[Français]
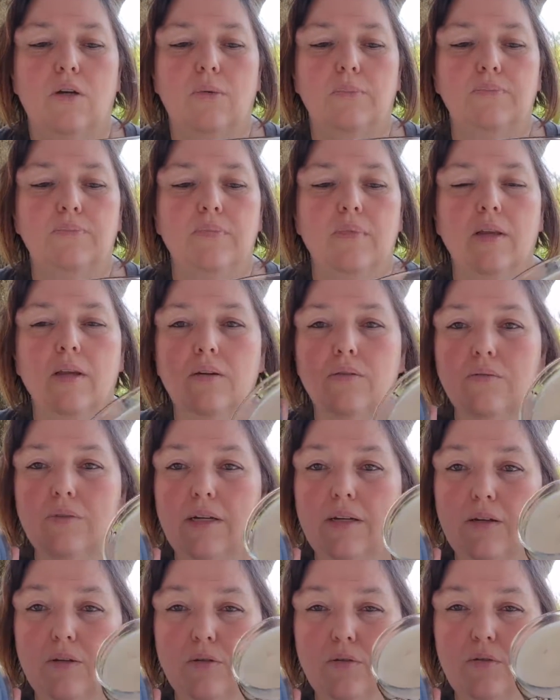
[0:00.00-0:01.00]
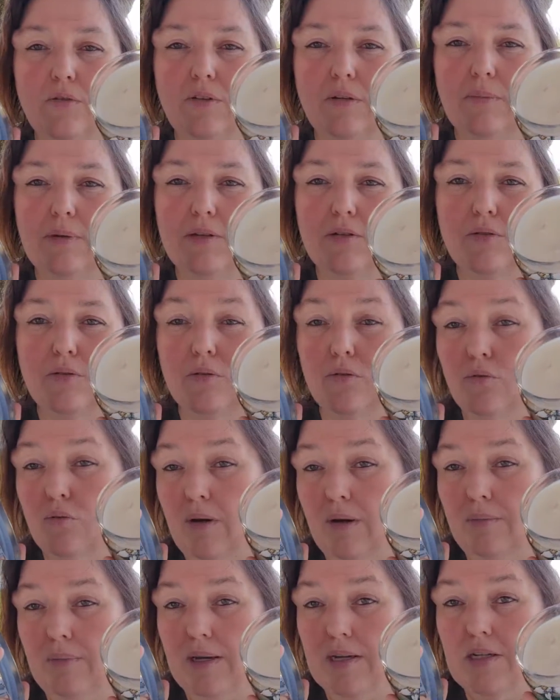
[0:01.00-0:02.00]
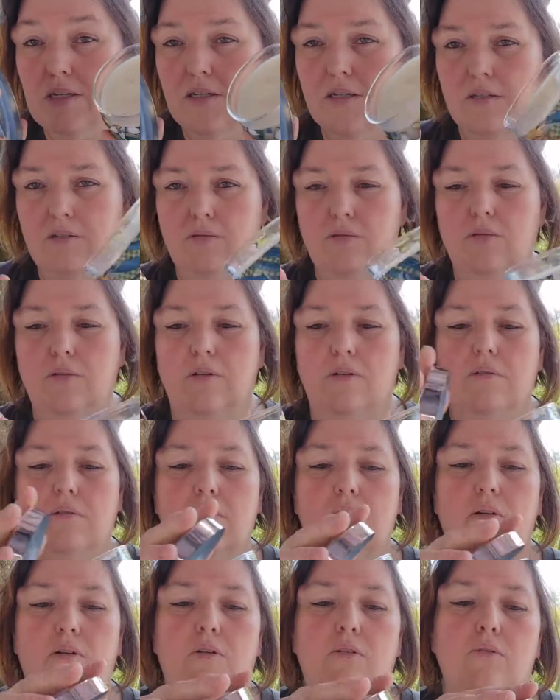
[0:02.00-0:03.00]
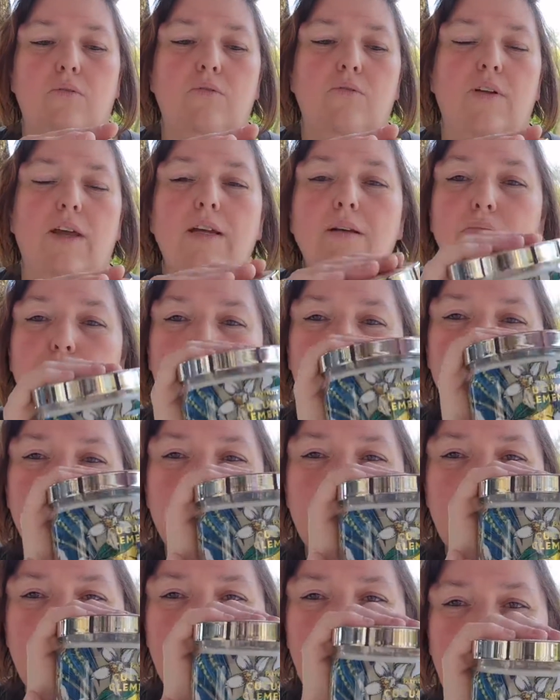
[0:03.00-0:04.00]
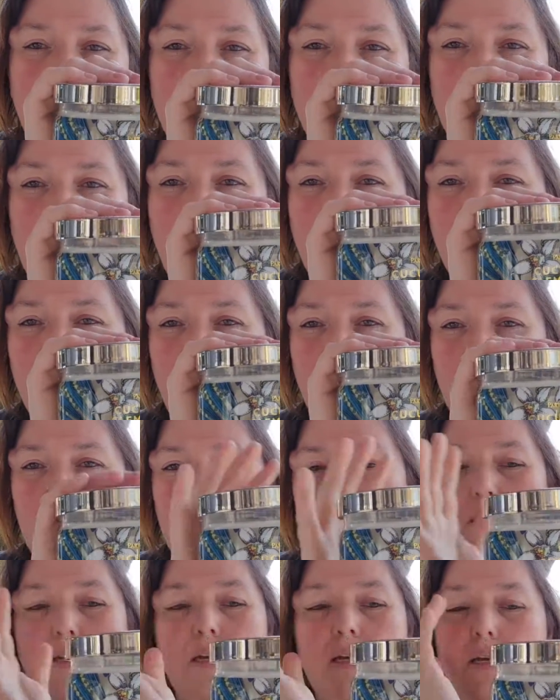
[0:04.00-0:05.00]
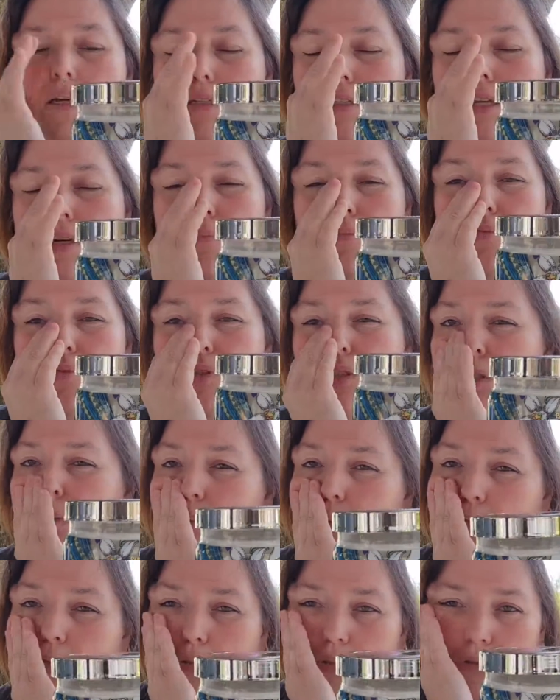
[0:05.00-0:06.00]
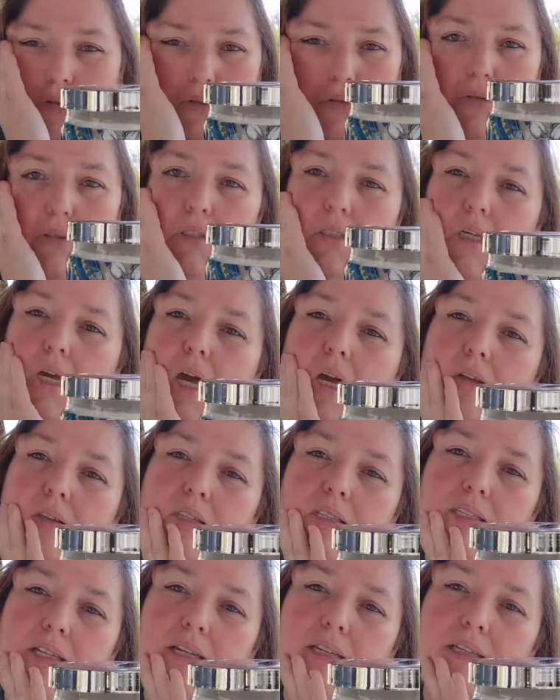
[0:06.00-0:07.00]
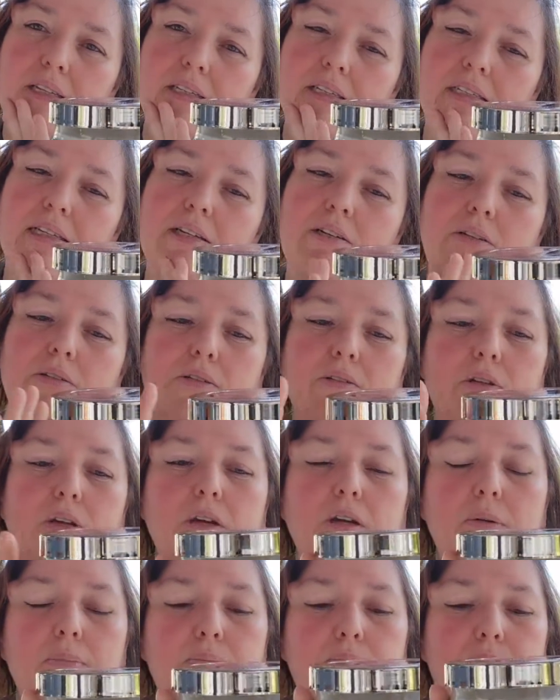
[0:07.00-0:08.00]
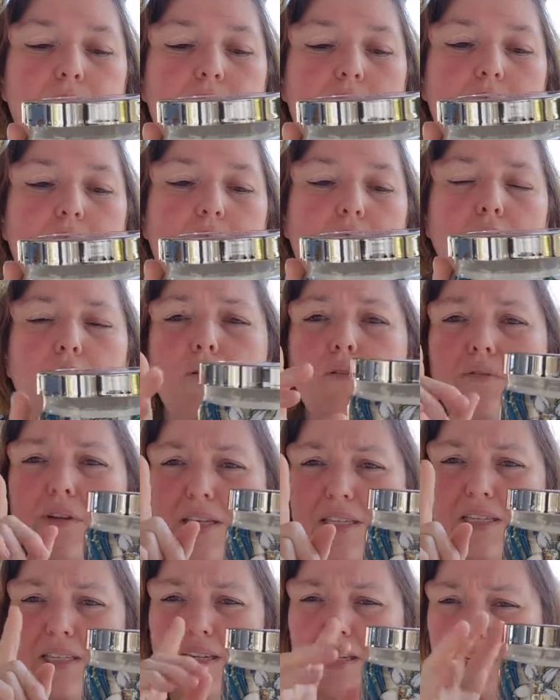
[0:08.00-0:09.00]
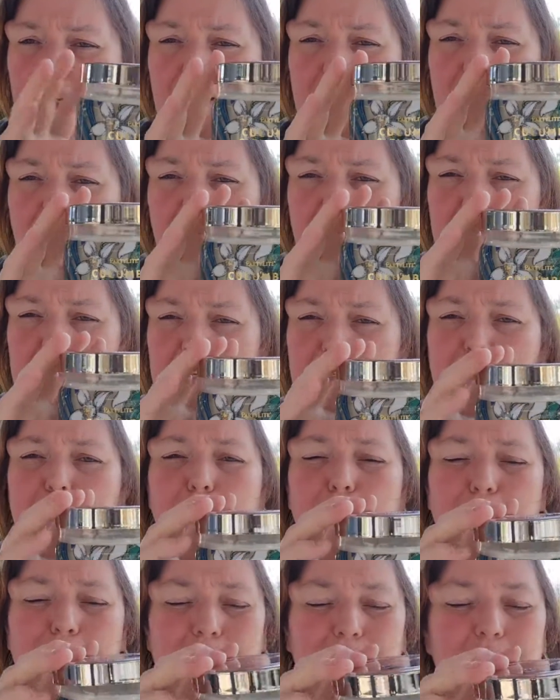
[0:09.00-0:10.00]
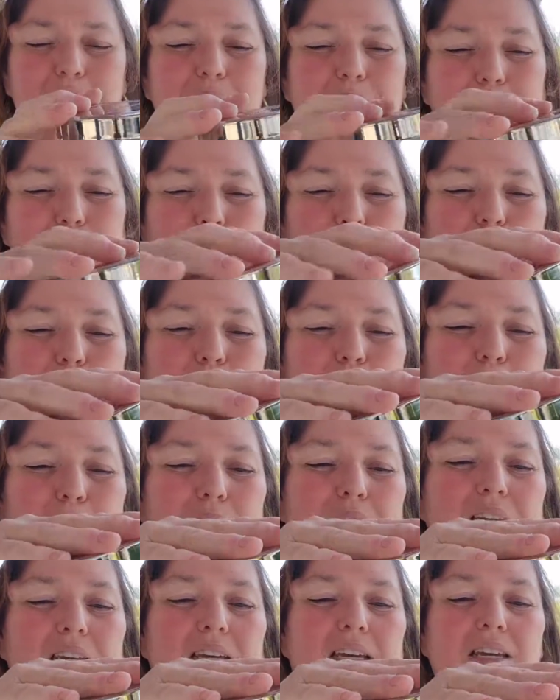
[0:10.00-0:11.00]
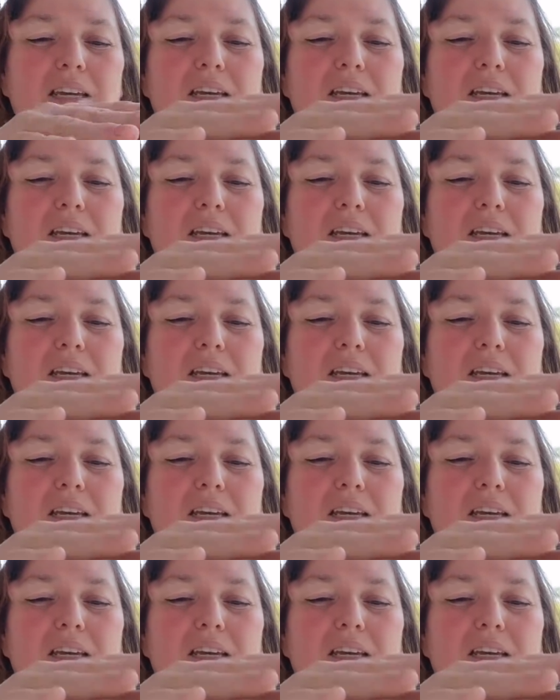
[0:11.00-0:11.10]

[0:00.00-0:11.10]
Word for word: euh, vous allez retrouver bien sûr trois mèches dedans, le couvercle pour qui aide à fermer. Chaque bougie brûle entre 45 et 50 heures, entre 25 et 45 heures pardon, je suis trompée,